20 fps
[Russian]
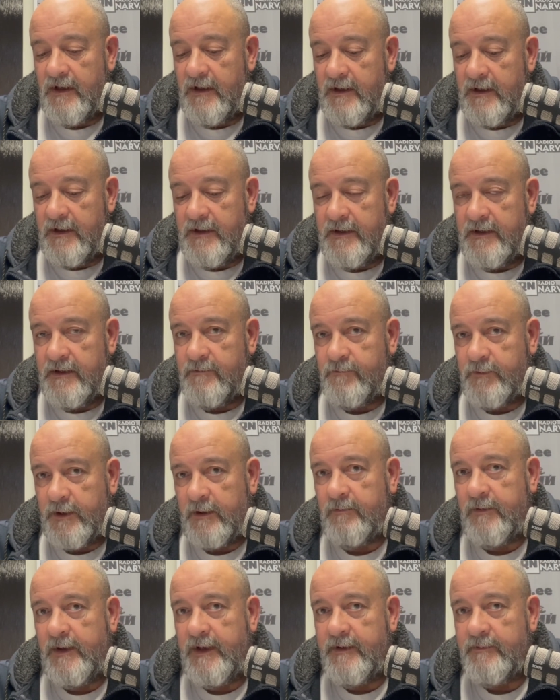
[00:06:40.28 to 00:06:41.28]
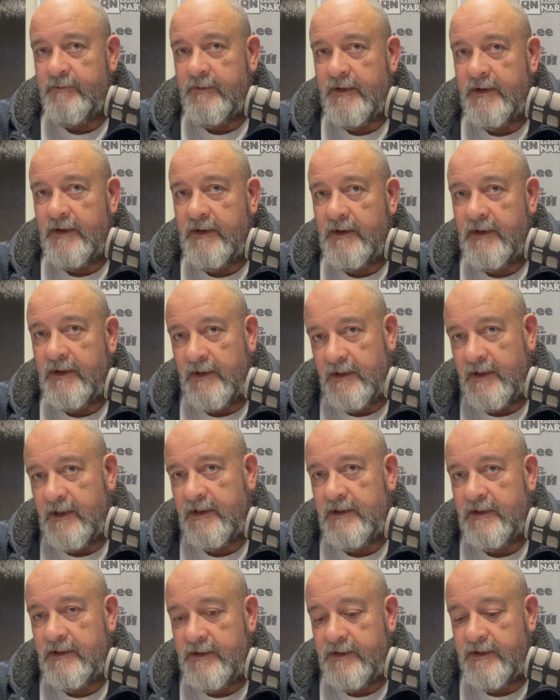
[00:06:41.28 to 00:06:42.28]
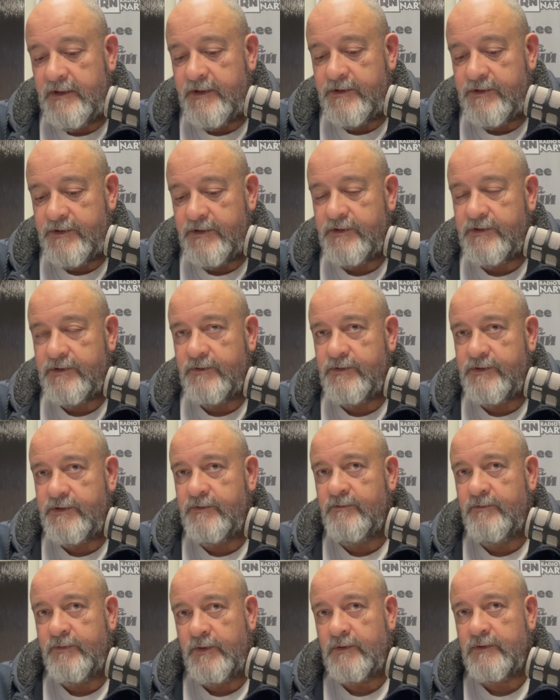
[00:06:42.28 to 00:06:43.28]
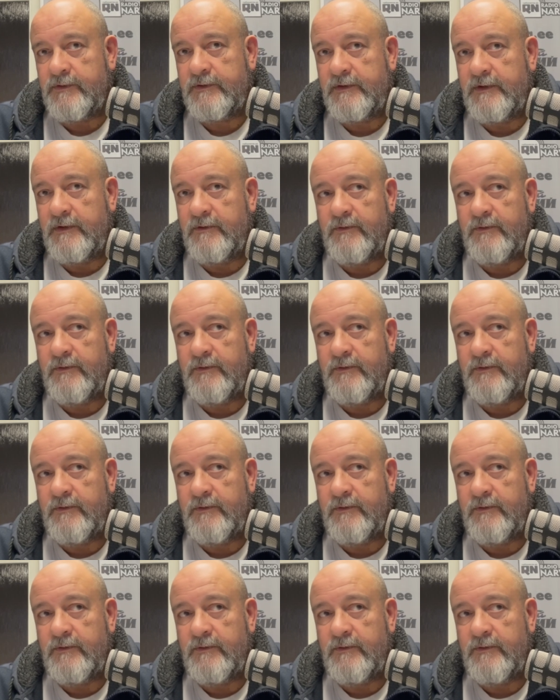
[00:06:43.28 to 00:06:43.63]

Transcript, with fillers: И проблема Голландии решится очень просто.